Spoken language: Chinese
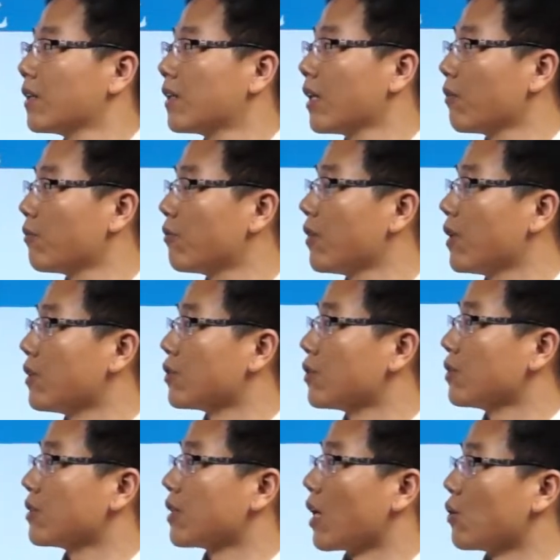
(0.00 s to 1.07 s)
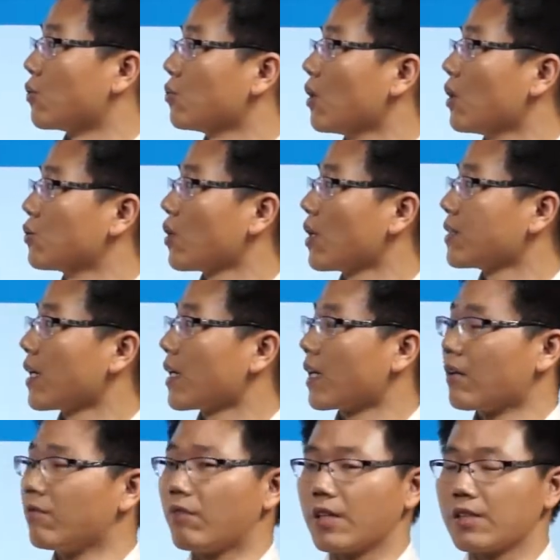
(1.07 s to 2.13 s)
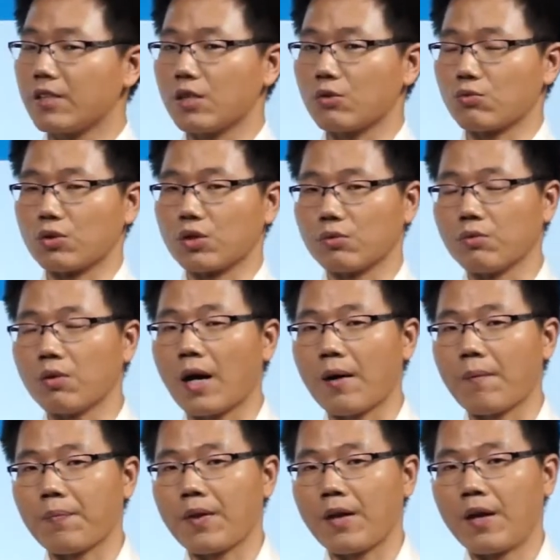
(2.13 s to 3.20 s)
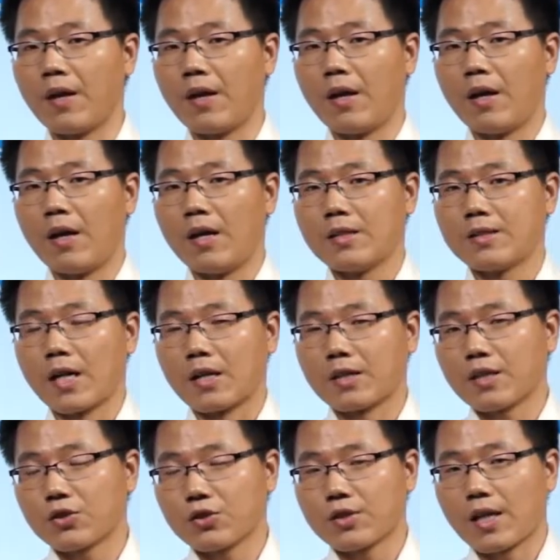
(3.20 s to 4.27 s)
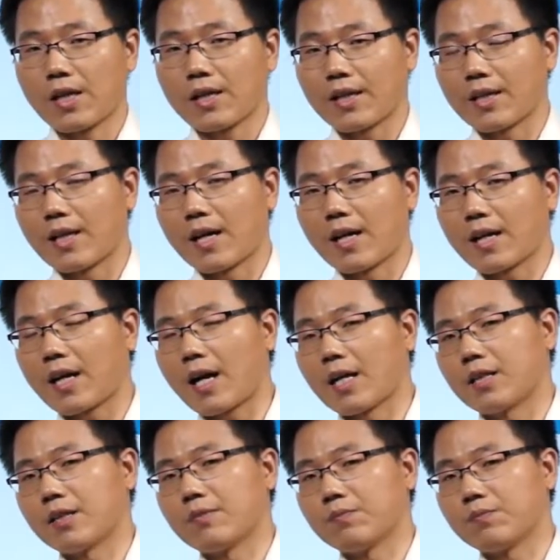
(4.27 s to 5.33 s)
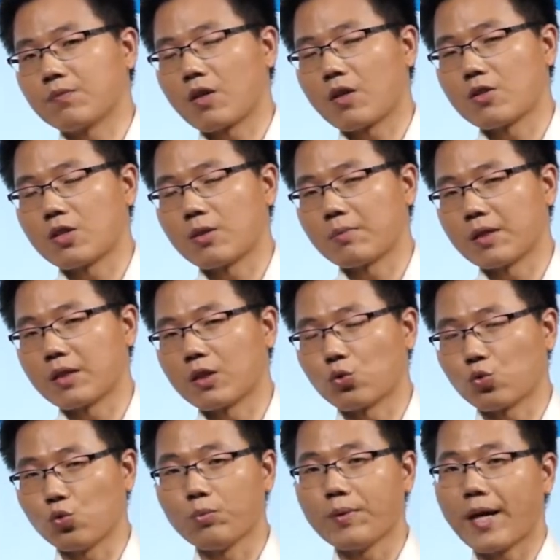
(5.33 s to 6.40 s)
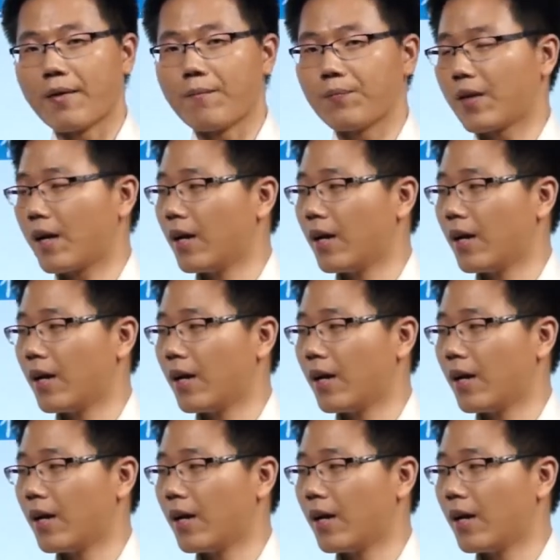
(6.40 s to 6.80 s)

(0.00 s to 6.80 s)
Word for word: 第一个部分是讲如何创建跟维系组织文化。讲这个之前，给大家看这么一个图片，